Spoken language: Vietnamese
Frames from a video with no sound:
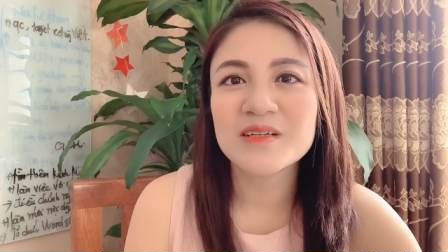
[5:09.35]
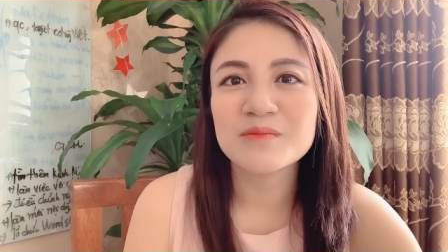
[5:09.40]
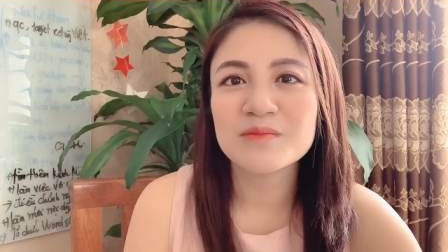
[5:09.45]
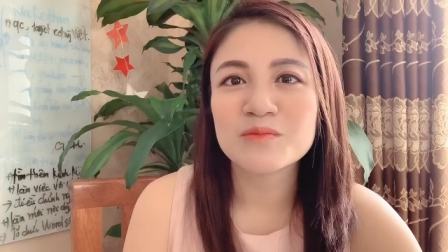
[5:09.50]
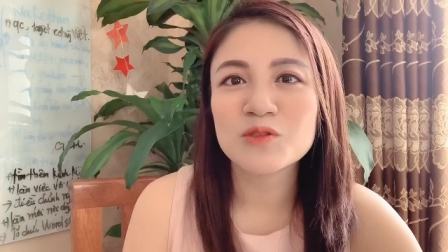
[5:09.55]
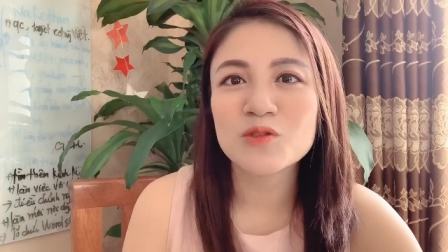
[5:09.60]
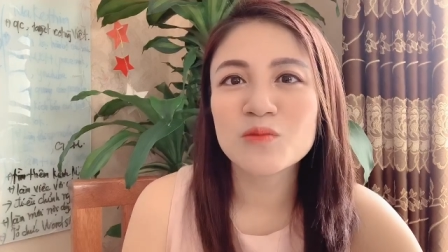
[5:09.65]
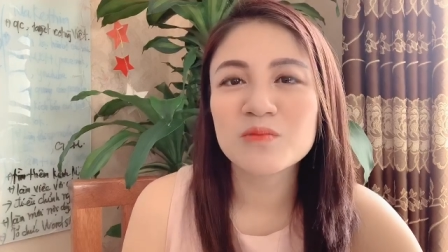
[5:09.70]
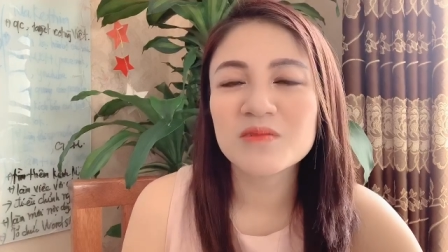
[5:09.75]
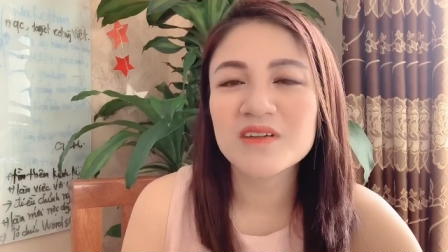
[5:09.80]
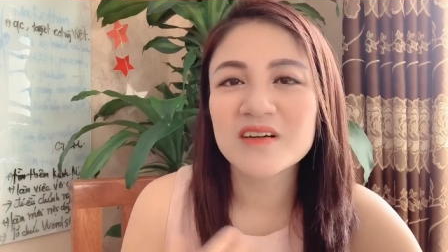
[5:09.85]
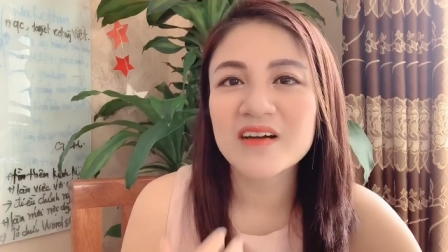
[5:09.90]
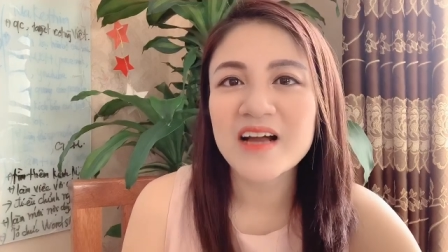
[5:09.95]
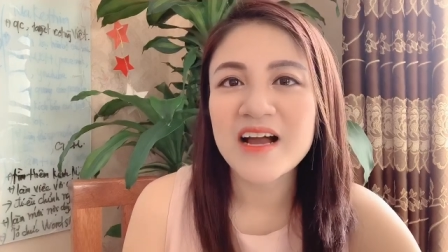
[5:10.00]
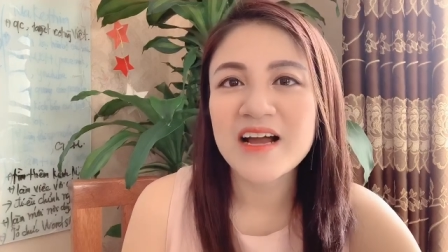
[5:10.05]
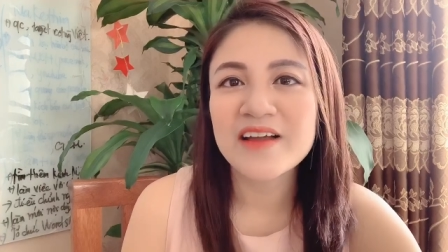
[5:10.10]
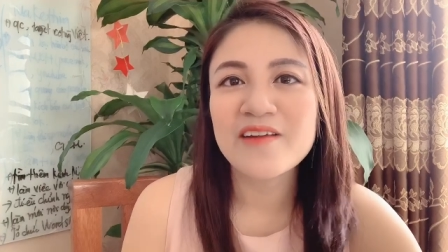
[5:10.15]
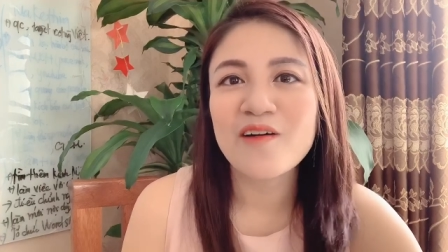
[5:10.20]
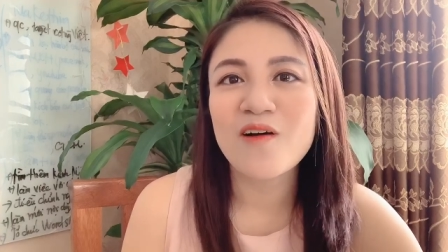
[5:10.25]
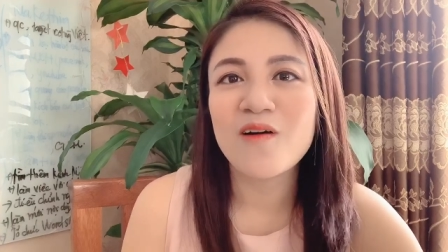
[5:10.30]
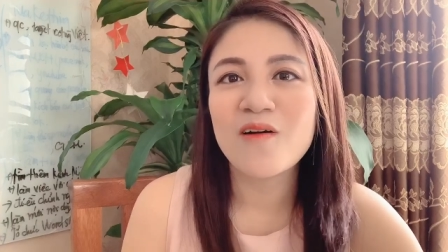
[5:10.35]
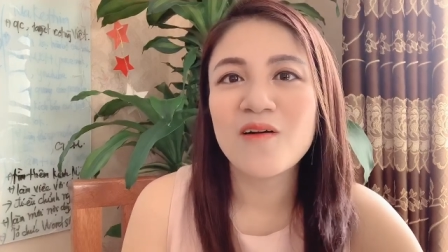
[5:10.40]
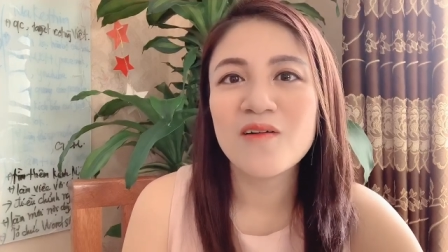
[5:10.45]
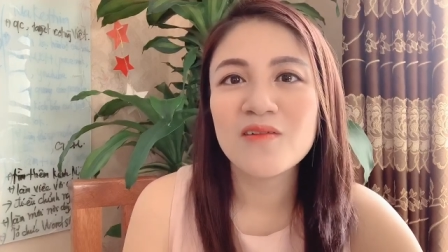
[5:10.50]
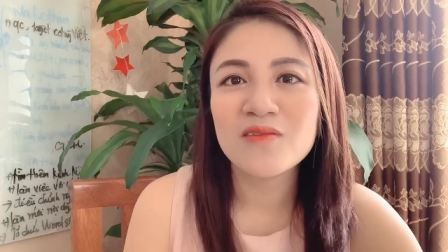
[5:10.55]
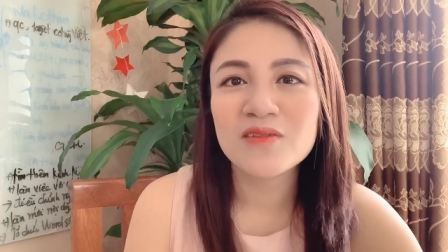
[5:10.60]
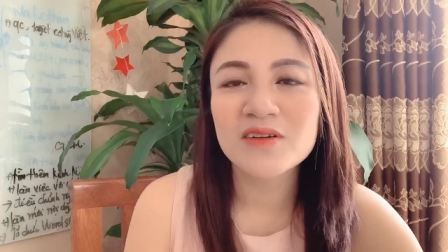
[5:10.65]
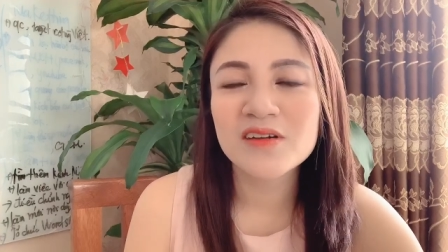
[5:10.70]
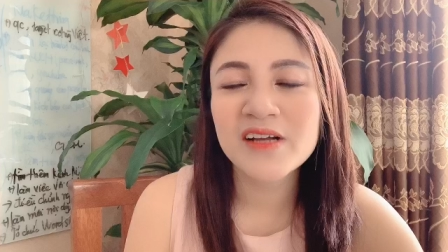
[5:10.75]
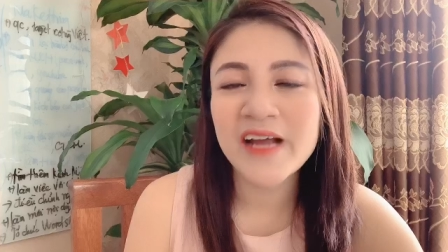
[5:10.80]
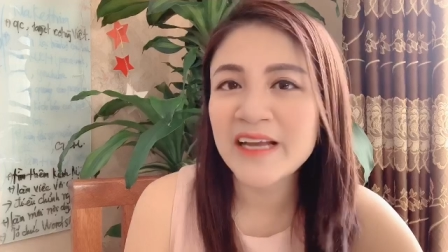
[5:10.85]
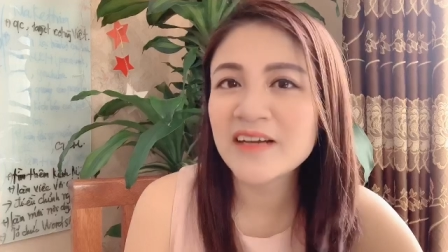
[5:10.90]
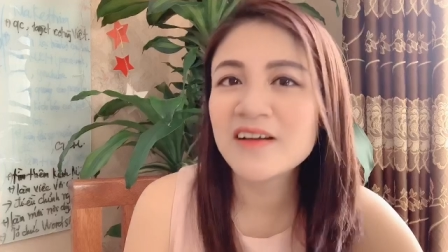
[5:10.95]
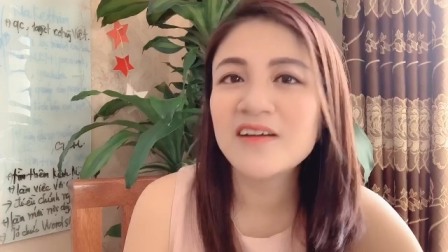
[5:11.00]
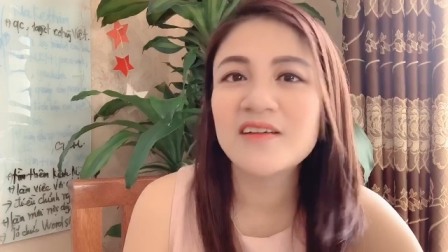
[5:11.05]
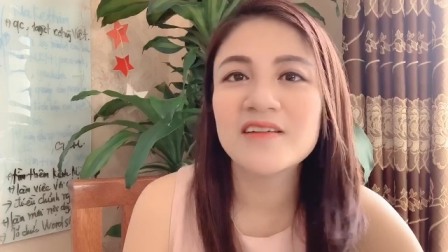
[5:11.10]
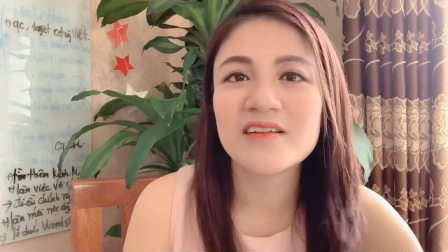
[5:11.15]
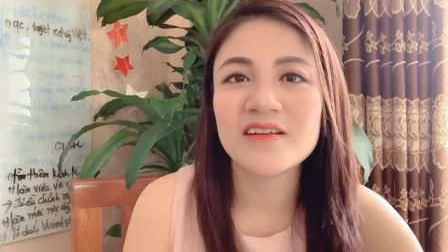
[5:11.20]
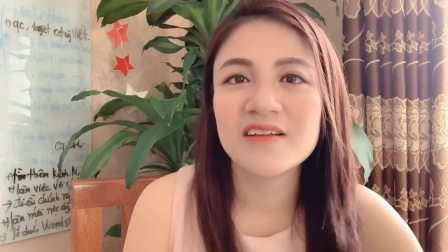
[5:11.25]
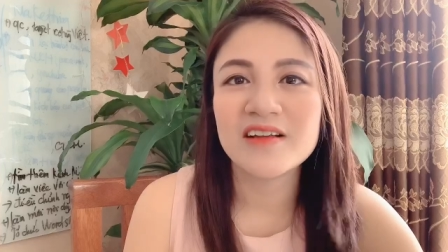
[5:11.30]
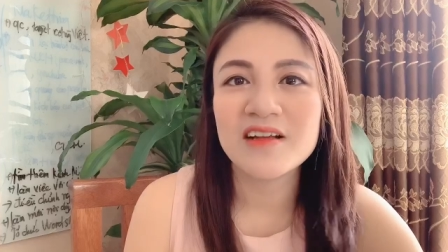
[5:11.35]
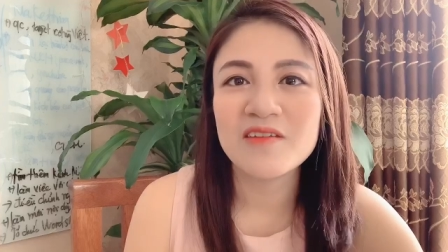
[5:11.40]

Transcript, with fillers: cảm xúc được ai đó khen ngợi.